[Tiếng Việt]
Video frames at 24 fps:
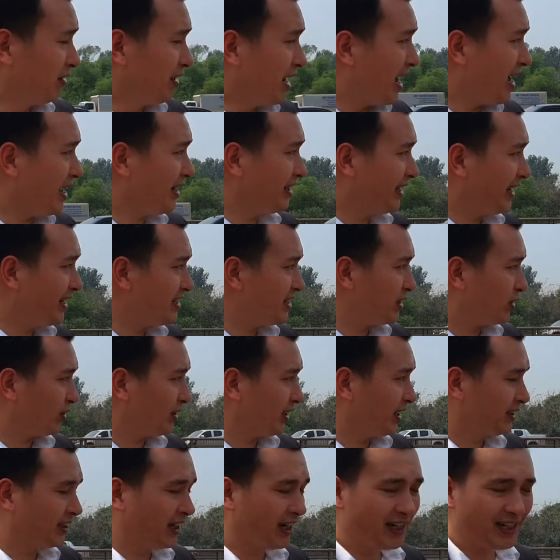ở đây thì anh chị
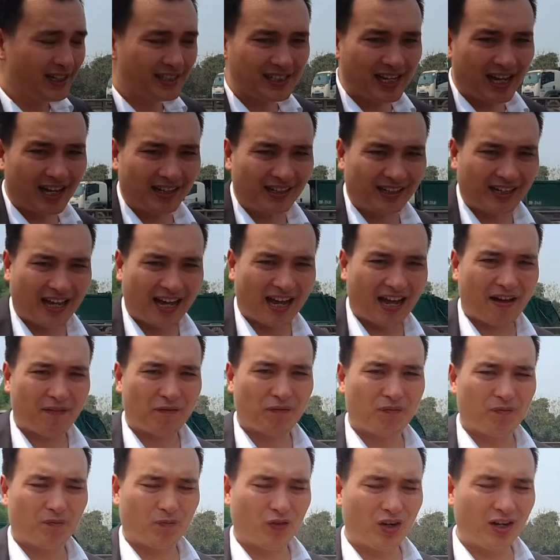có thể thấy rằng
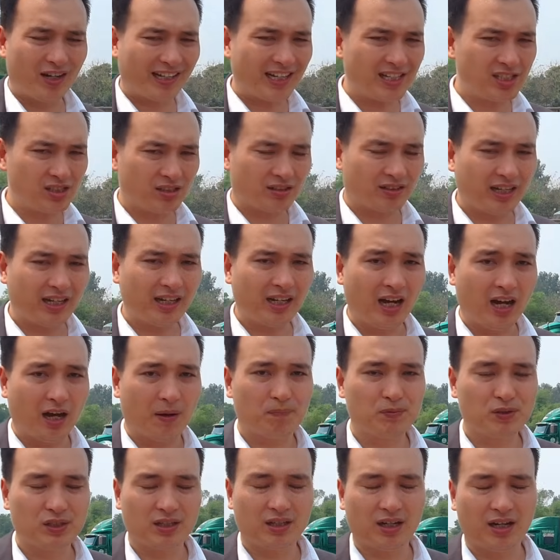là với cái sự kết
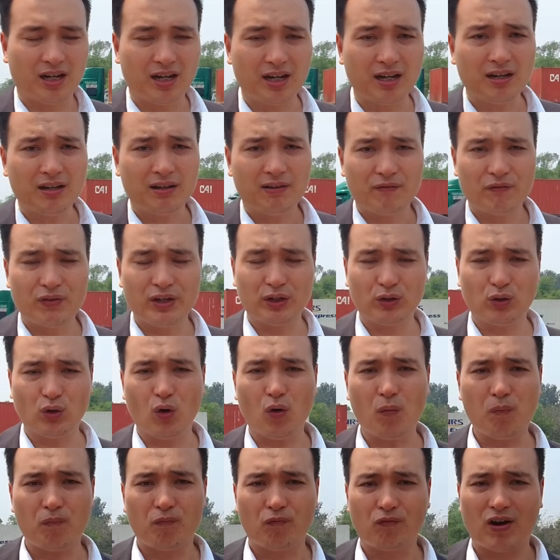hợp giữa
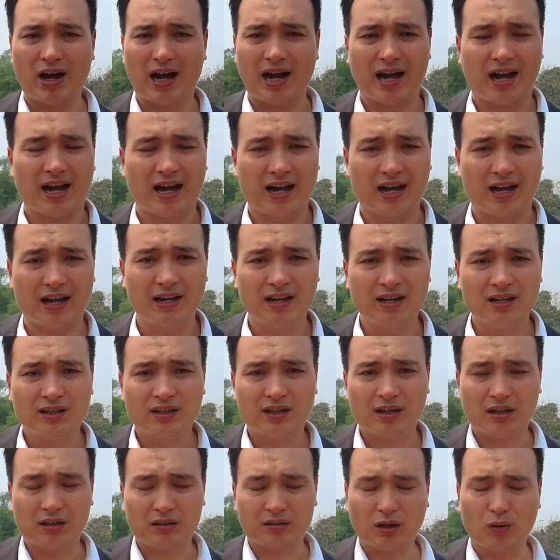Vingroup và
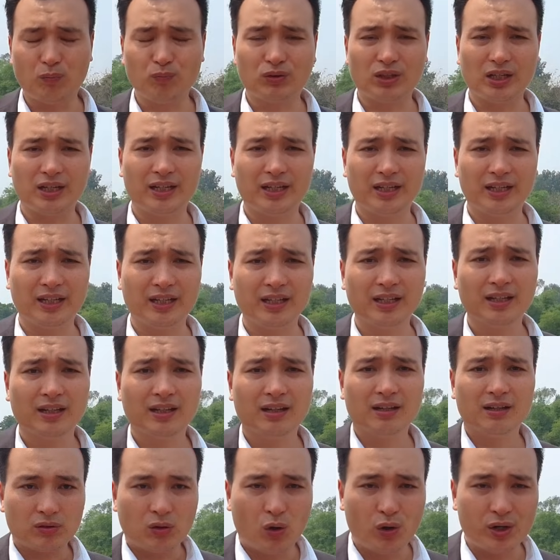ờ, công ty
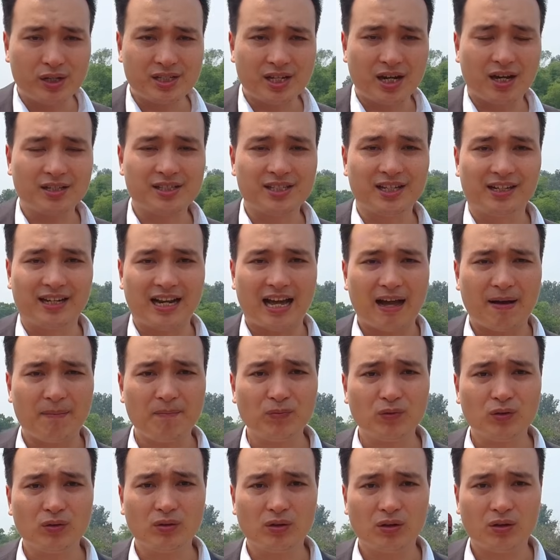hội trợ triển
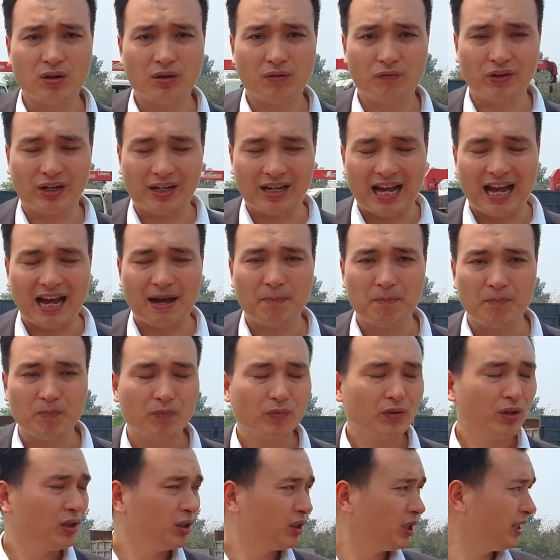lãm Việt Nam
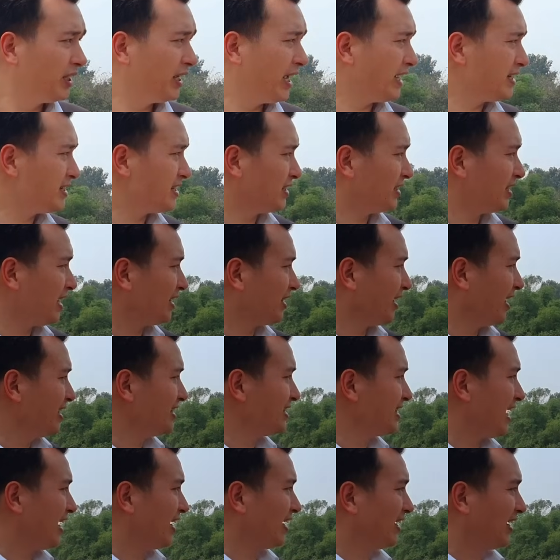thì anh chị sẽ
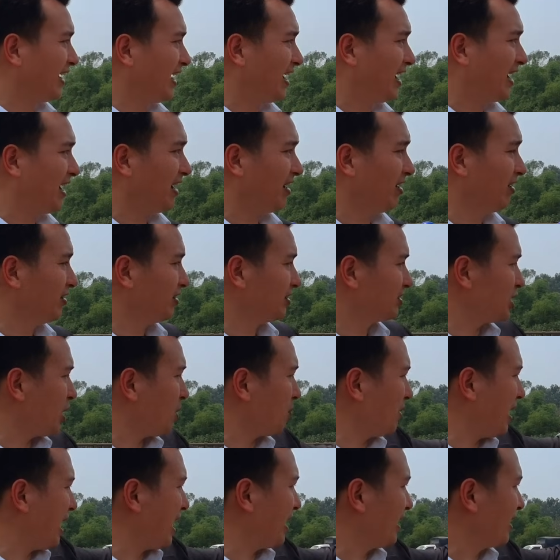thấy rằng là ở
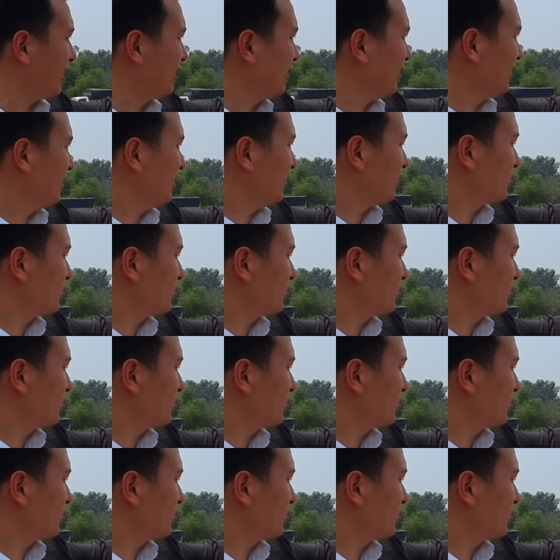trong này